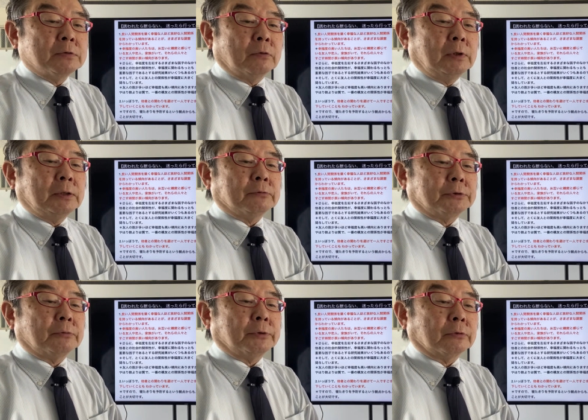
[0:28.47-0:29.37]
それらの
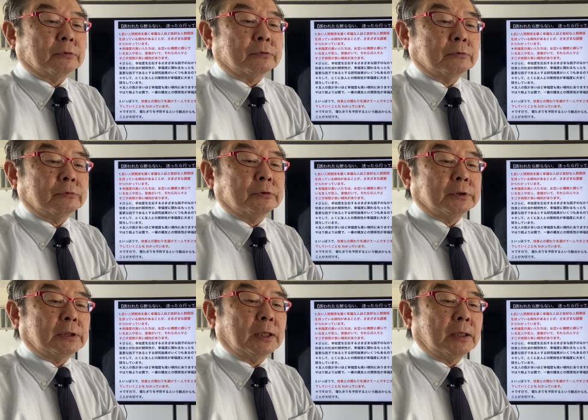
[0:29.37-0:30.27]
人々と過ごす
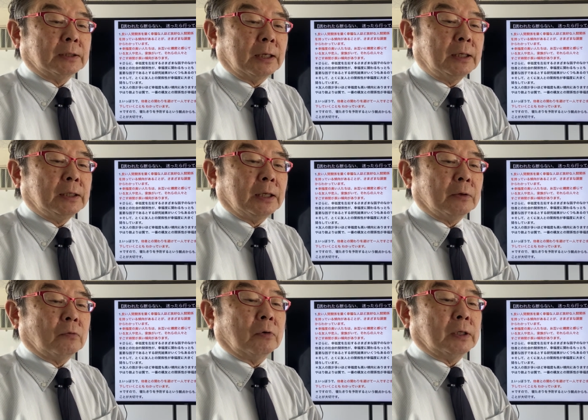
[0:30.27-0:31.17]
時間が長い
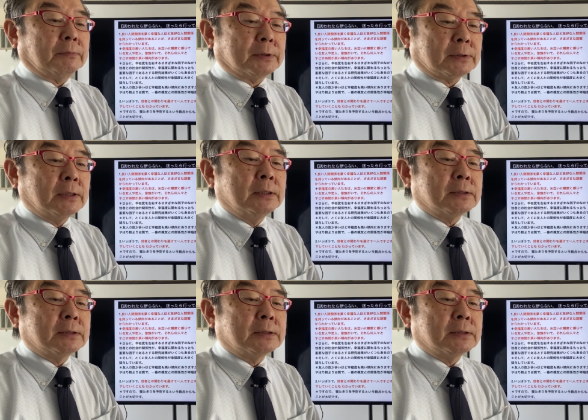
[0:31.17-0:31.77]
傾向があります